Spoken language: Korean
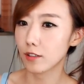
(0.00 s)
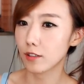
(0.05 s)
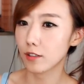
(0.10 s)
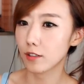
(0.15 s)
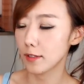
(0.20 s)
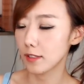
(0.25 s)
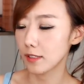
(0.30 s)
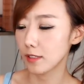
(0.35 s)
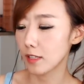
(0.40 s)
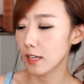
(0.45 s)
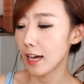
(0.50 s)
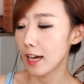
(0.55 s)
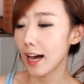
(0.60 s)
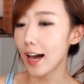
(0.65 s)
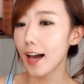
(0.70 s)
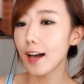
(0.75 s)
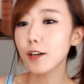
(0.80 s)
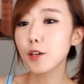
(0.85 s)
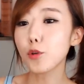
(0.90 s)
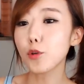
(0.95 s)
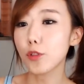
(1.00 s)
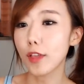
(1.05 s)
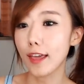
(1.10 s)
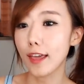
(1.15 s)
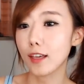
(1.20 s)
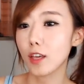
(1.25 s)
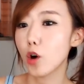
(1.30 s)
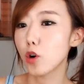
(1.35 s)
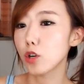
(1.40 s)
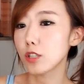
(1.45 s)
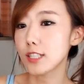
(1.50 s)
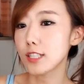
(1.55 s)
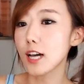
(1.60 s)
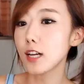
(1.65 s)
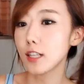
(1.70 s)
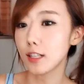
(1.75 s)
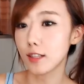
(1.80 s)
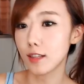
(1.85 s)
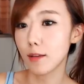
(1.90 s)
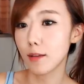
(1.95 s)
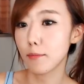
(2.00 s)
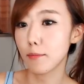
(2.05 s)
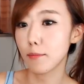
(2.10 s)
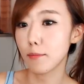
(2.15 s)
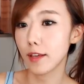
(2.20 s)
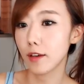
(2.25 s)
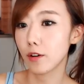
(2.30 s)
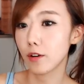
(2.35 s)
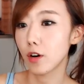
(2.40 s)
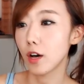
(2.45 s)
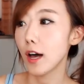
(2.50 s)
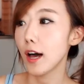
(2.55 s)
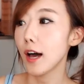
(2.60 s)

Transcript: 그러면은 학교 내 경찰이 있단 말이에요.